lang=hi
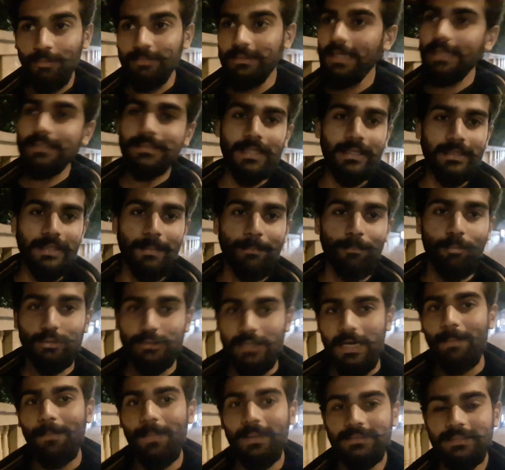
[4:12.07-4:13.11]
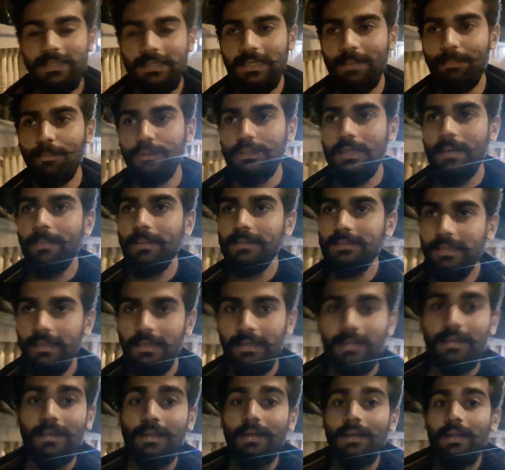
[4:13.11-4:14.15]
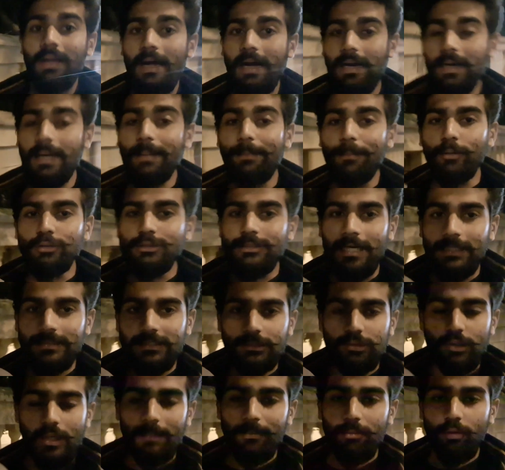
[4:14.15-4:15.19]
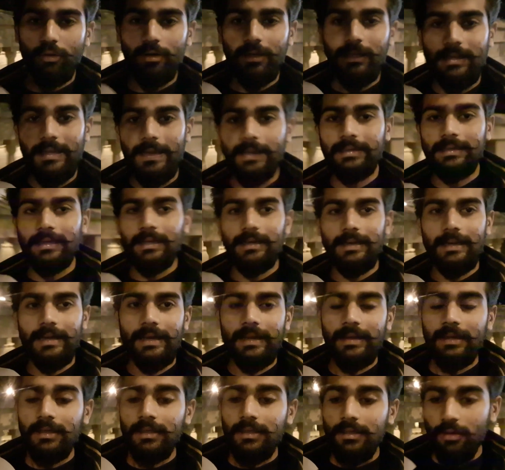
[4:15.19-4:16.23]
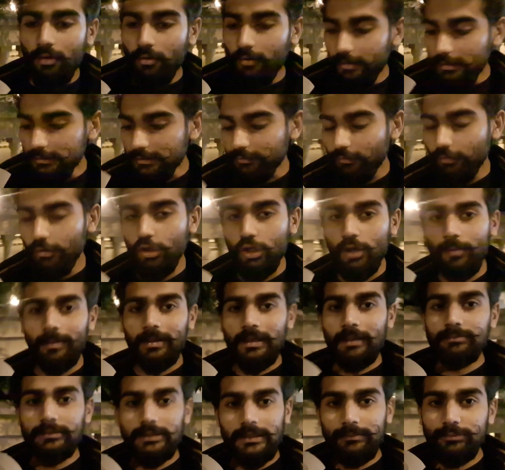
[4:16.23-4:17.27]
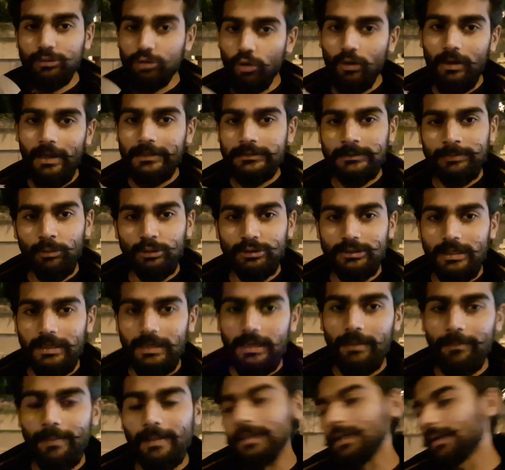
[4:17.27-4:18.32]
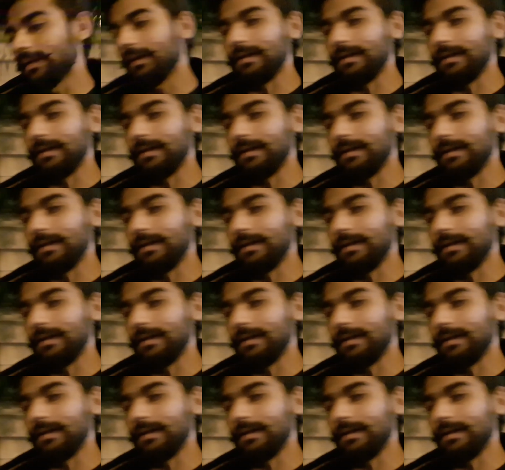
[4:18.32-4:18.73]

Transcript: अब देखते हैं कि हम पहुंचा पाते हैं नहीं पहुंचा पाते अगर पहुंचा दिए तो आप लोगों ने लाइक करना है और इस वीडियो के ऊपर कम से कम 100 लाइक्स पहुंचाने हैं बाकी निकलते